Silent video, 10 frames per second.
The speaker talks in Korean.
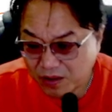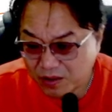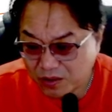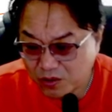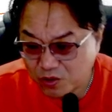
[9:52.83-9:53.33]

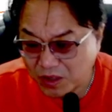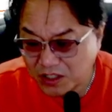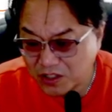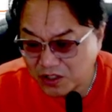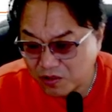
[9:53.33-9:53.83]

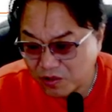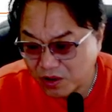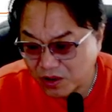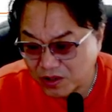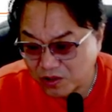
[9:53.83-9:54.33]

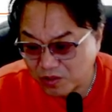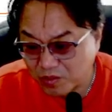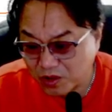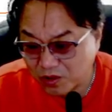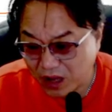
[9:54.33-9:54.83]
67,000원권 정도
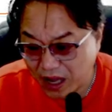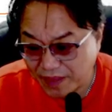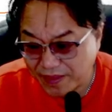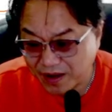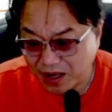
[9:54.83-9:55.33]
밑으로 안
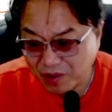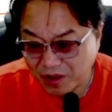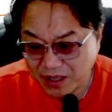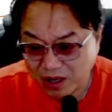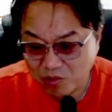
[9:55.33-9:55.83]
내려가면
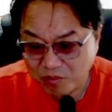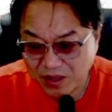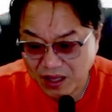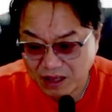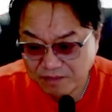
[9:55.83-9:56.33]

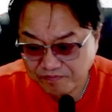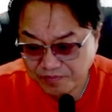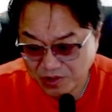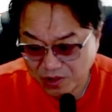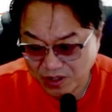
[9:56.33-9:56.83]
양호입니다.
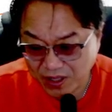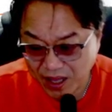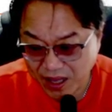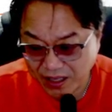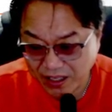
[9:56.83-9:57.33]

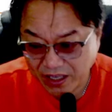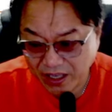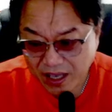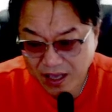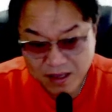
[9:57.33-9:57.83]
적당하니.
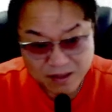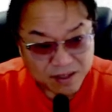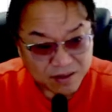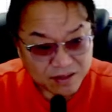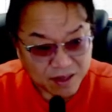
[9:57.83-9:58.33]
자,
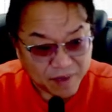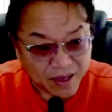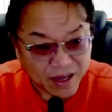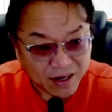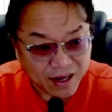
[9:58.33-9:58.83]
그러나
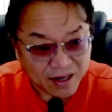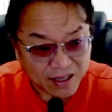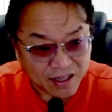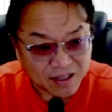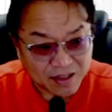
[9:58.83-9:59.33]
배당락
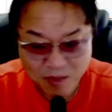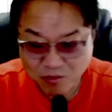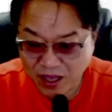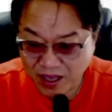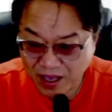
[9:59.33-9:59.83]
있기
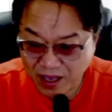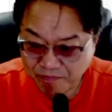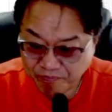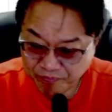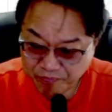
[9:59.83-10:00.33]
때문에
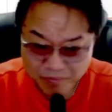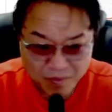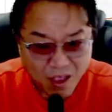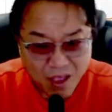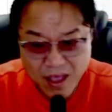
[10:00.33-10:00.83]

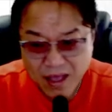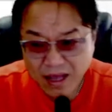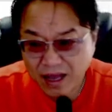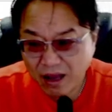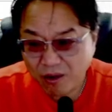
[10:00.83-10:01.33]

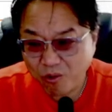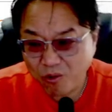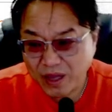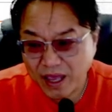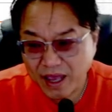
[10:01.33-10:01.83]

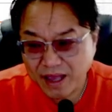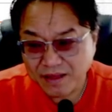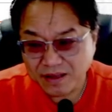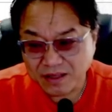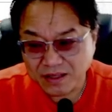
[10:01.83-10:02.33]

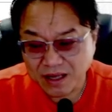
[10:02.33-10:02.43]
올해는 그냥